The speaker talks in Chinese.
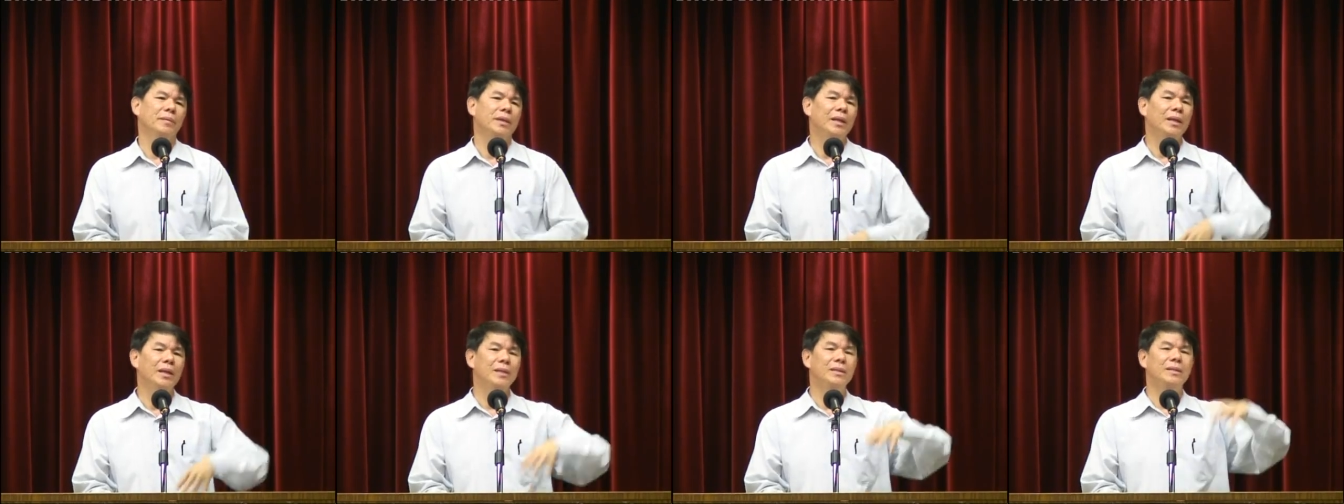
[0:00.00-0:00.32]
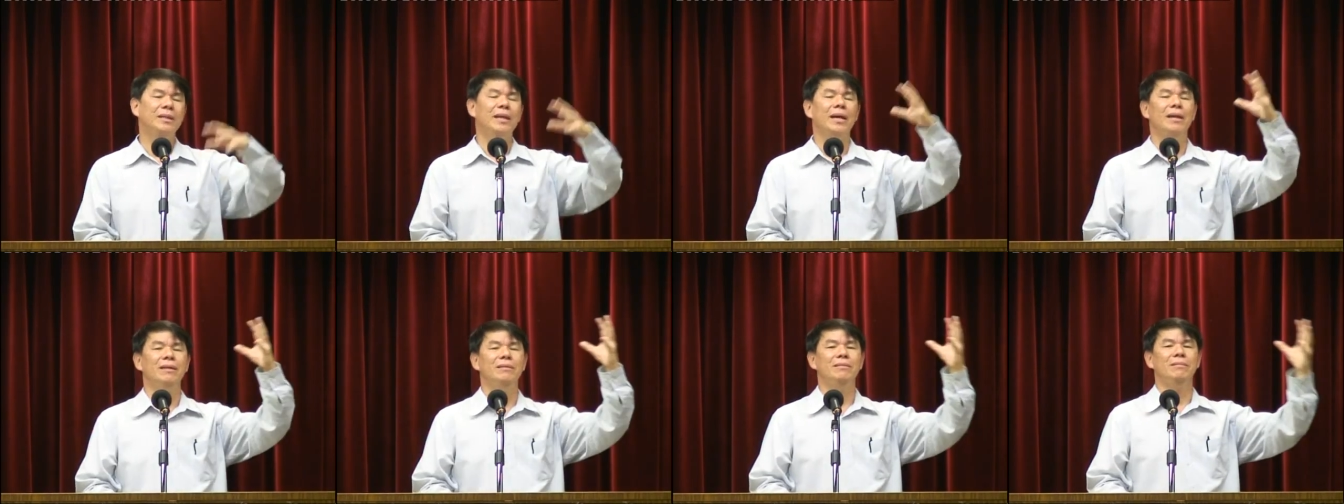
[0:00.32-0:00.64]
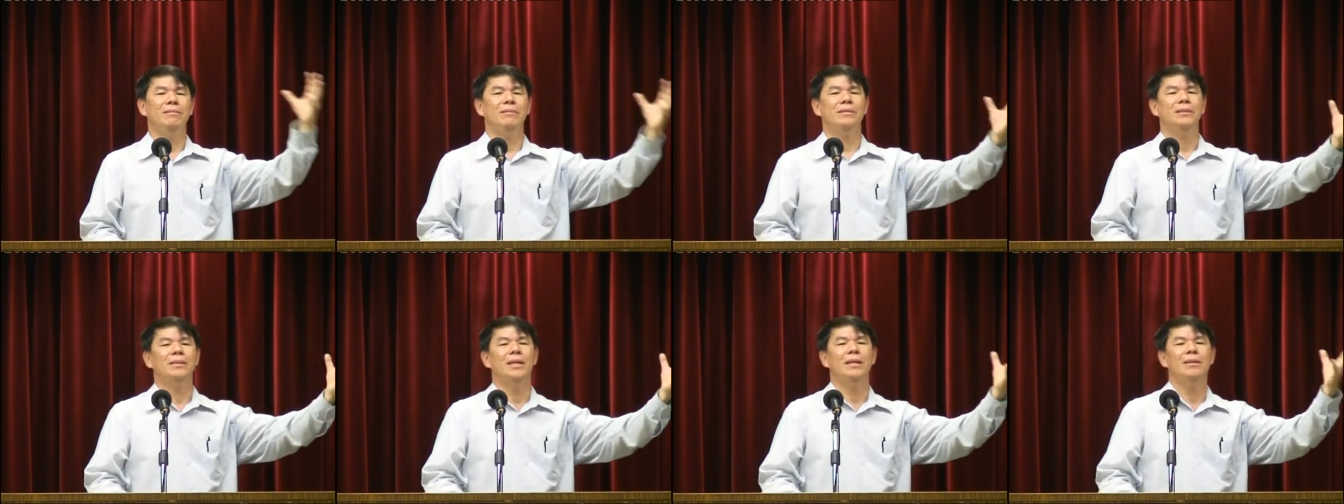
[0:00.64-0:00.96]
以
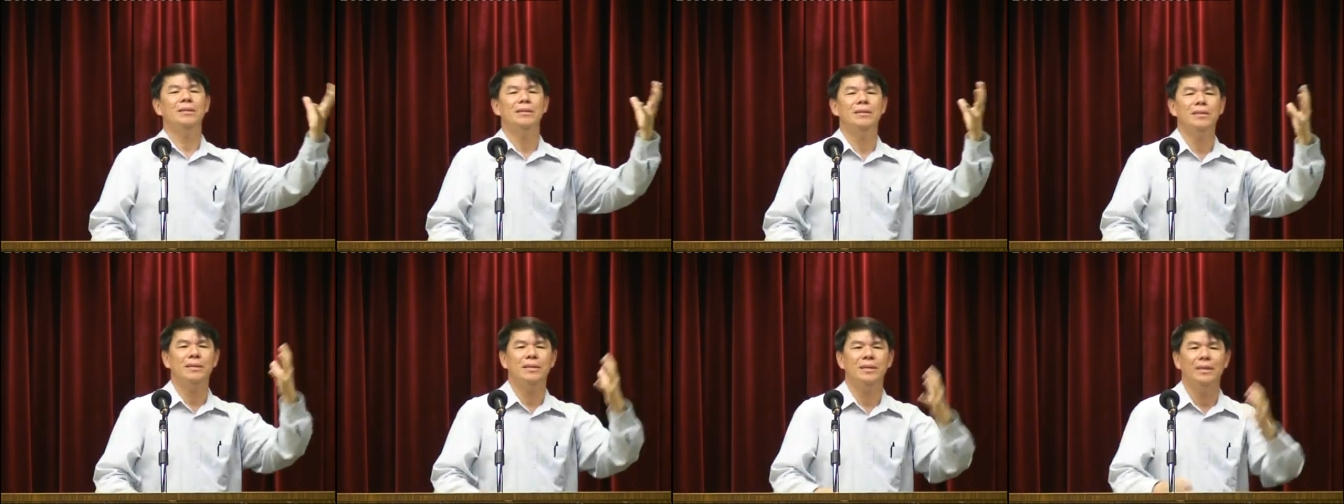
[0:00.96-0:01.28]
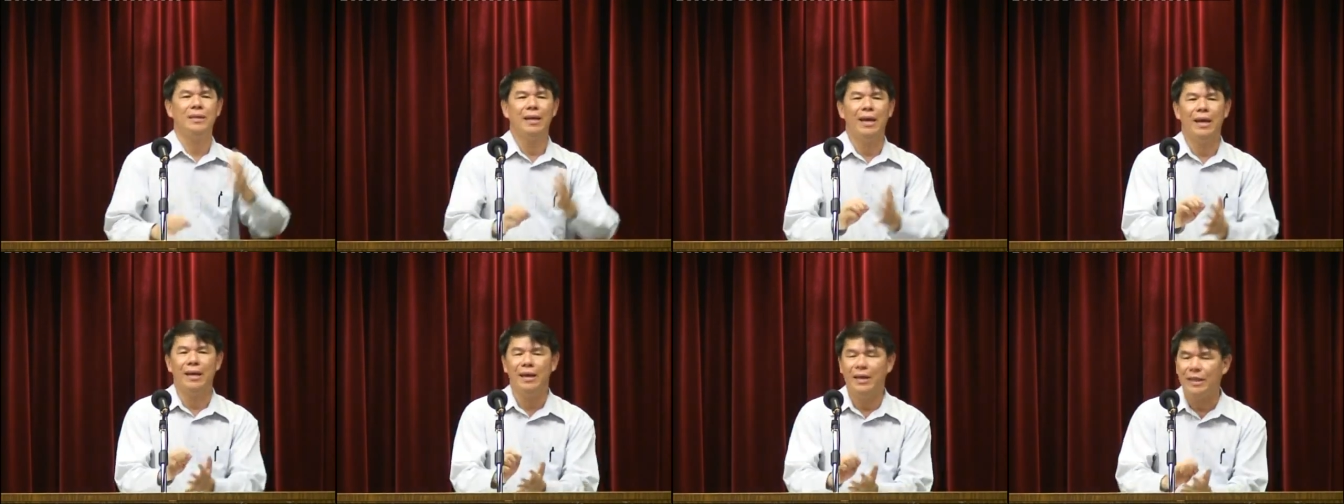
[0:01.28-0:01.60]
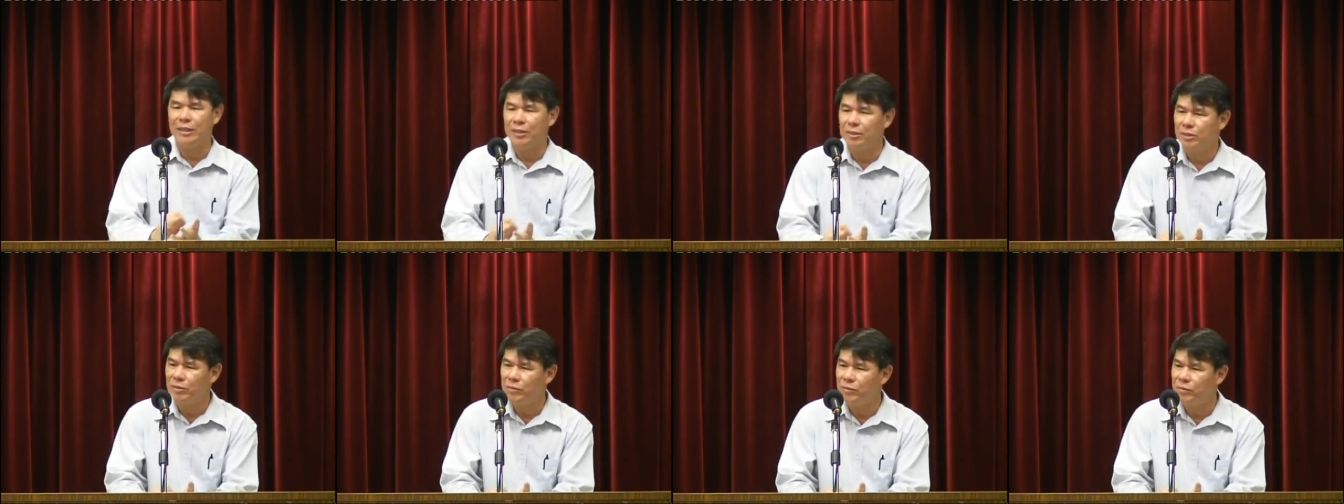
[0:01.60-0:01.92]
前先知起来
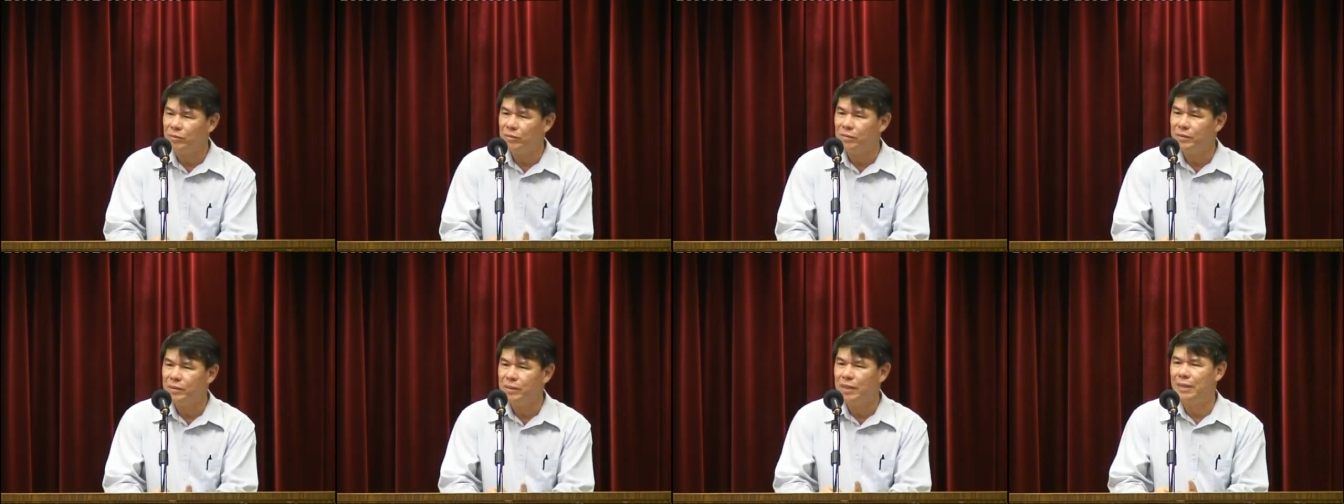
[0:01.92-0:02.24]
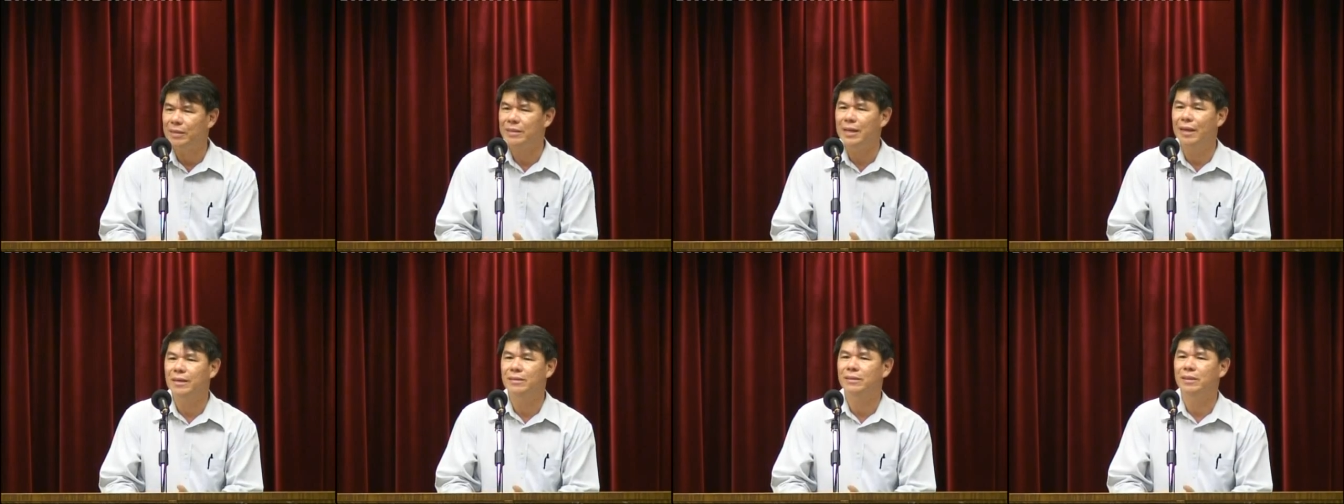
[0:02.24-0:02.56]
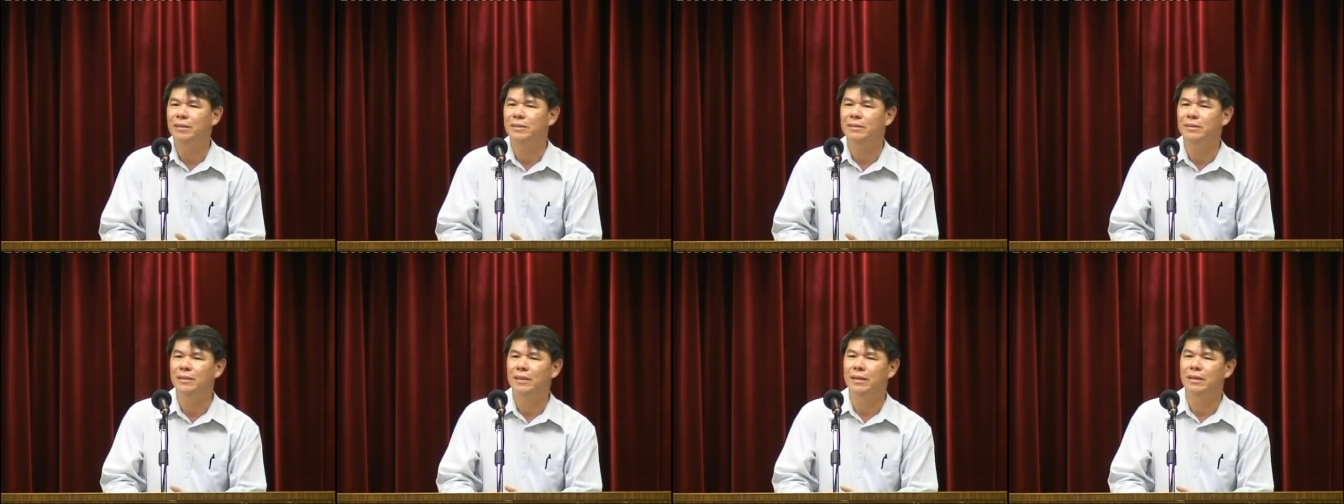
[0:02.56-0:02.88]
领受写下
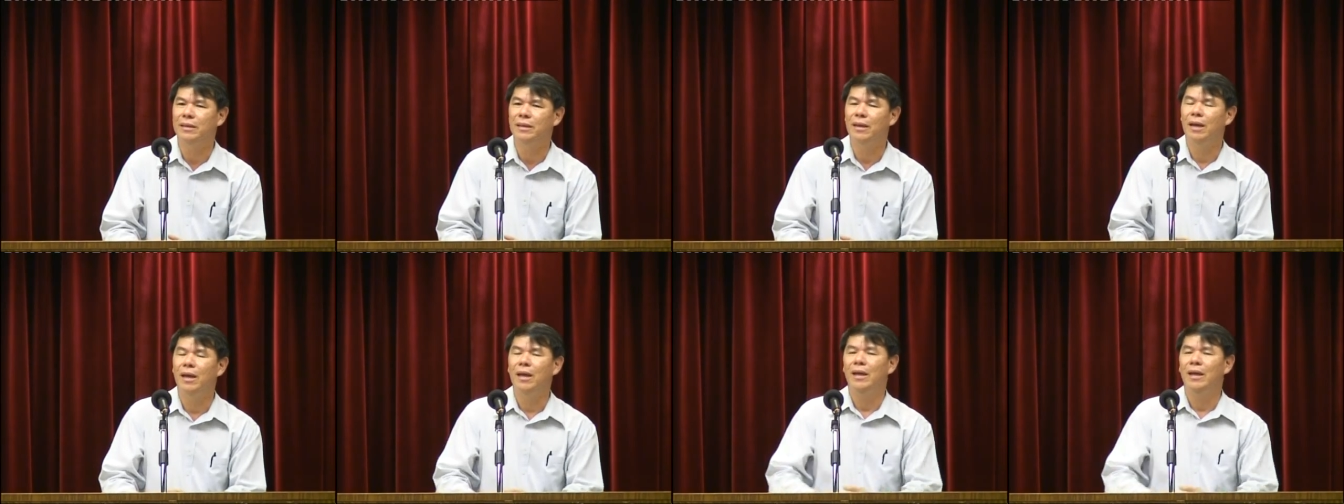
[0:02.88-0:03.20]
圣经，